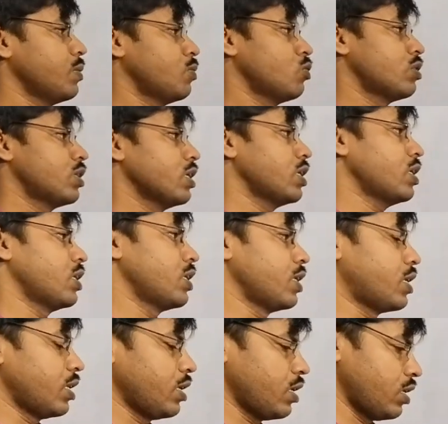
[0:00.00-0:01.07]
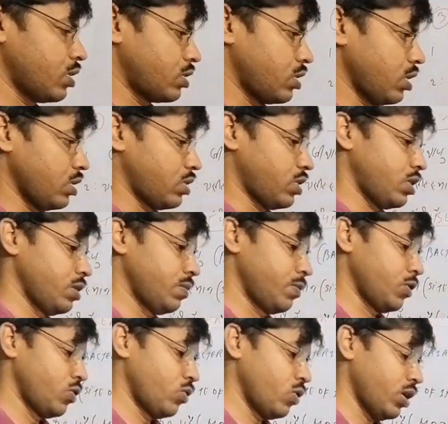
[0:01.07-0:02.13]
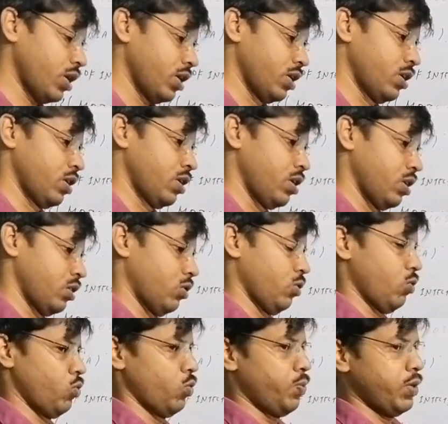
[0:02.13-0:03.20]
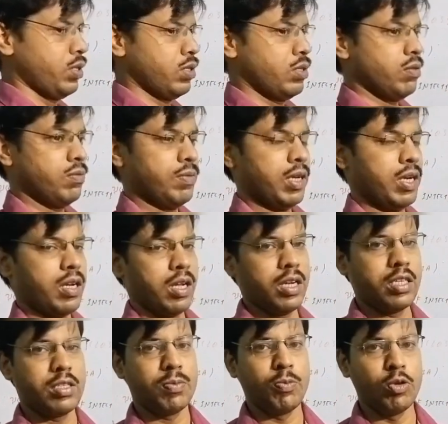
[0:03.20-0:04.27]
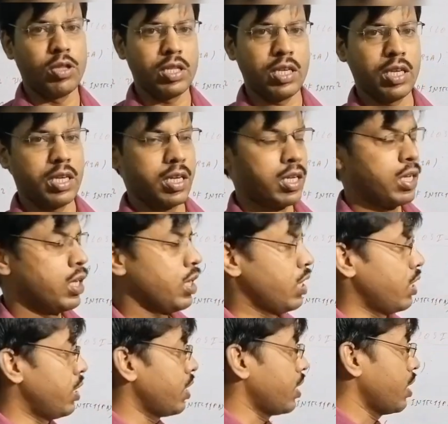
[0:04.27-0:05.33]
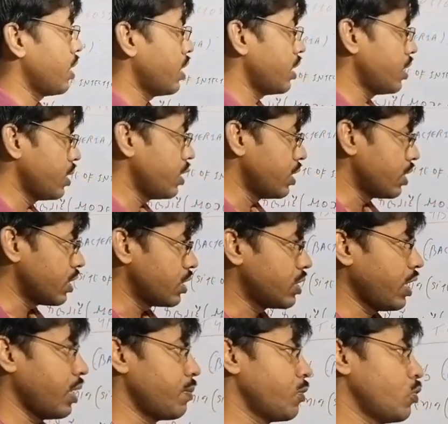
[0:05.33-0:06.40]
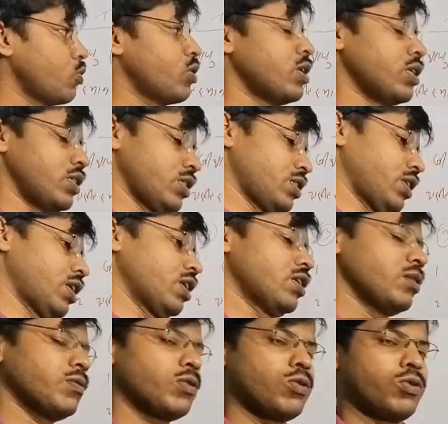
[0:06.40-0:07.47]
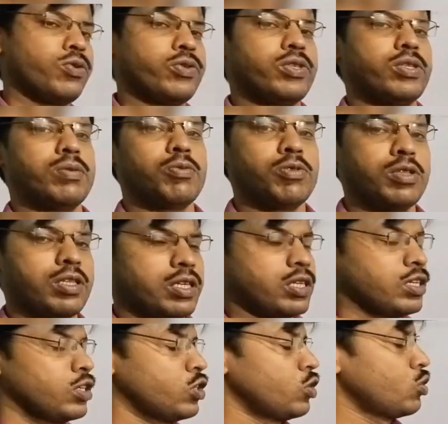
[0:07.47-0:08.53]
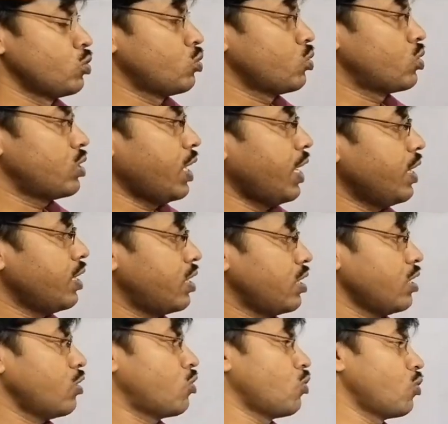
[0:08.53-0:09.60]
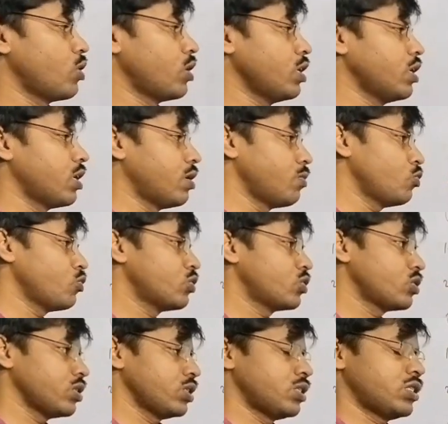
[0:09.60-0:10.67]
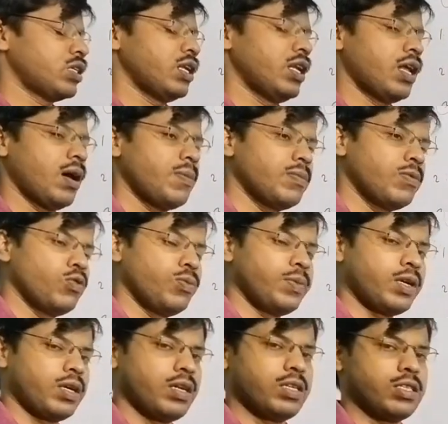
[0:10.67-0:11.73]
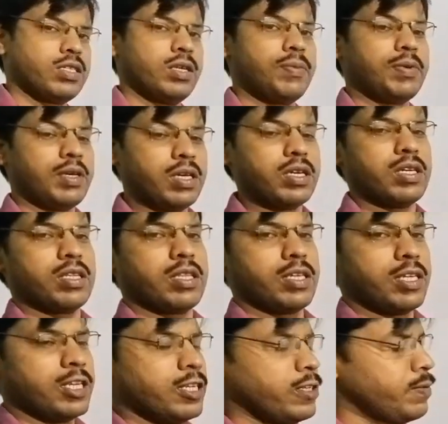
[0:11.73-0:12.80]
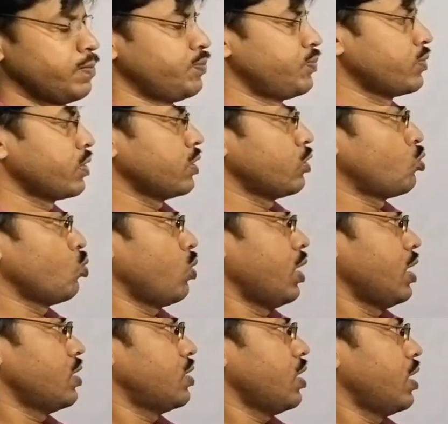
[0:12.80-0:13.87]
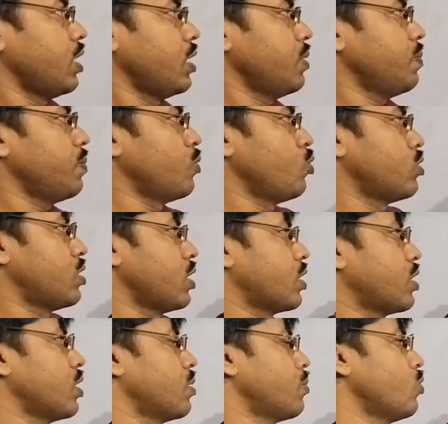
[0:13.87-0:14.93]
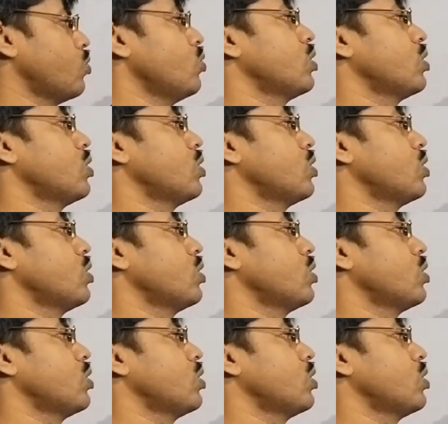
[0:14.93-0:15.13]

टीबी बोलते हैं लेकिन अगर स्किन में होगा तो लूपस भरगलिस बोलते हैं लेकिन अगर इंटेस्टाइन में होगा इंटेस्टाइनल ट्यूबरकुलोसिस बोलते हैं तो साइड के अकॉर्डिंग हम लोग इस, इसका नाम नोमिनक्लेचर भी करते हैं तो ऐसा नहीं बोल सकते हम